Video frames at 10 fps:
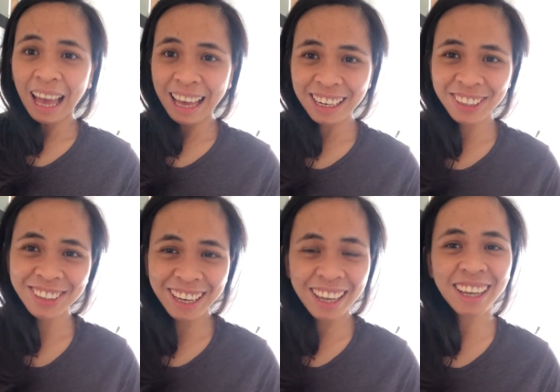Hello
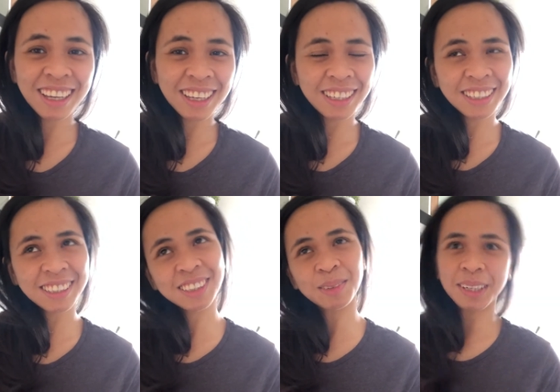
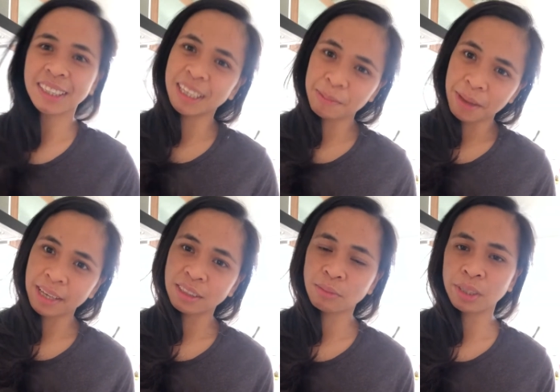guys! Welcome back
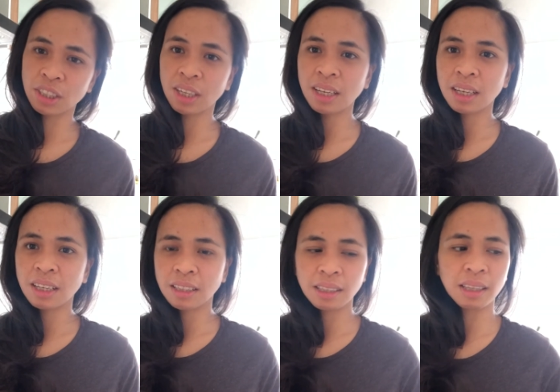to my
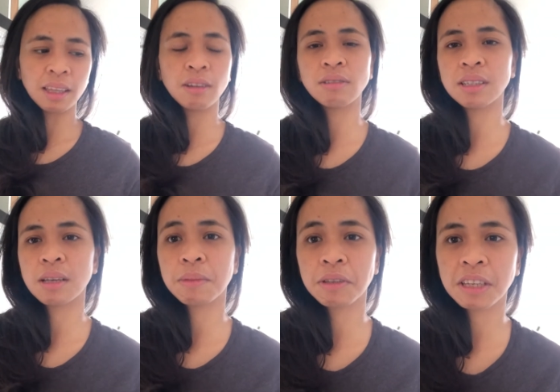channel. Hindi ko
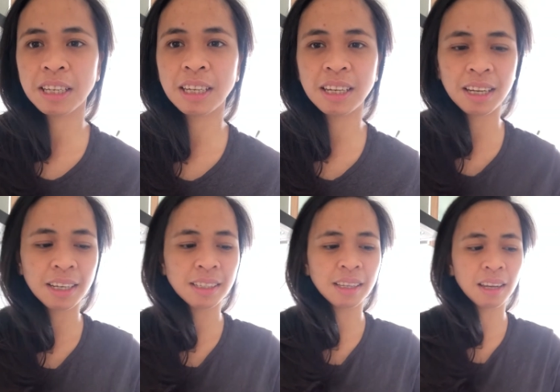nasabihin kanina
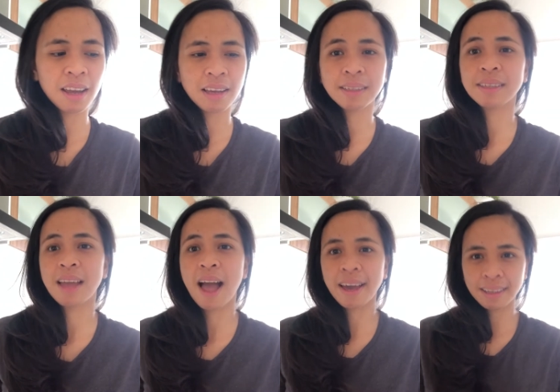kasi
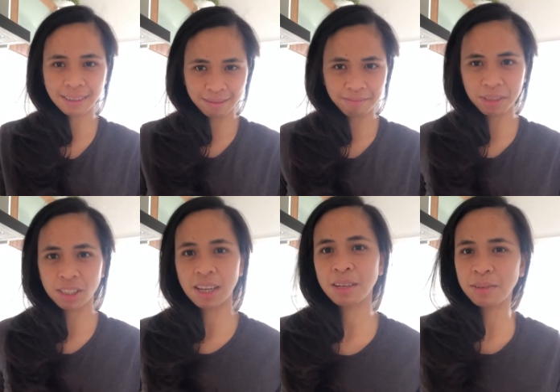na-excite
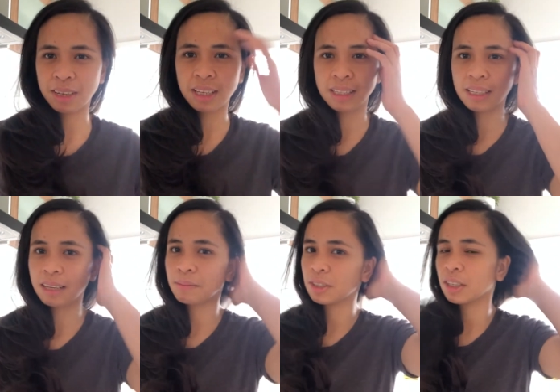masyado,
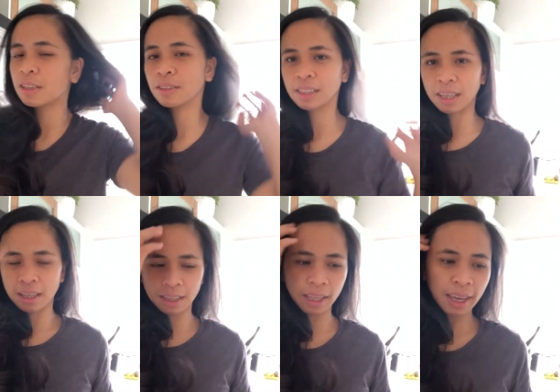na-excite masyado si
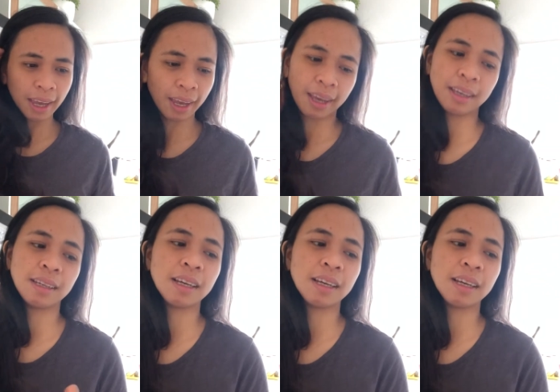ate.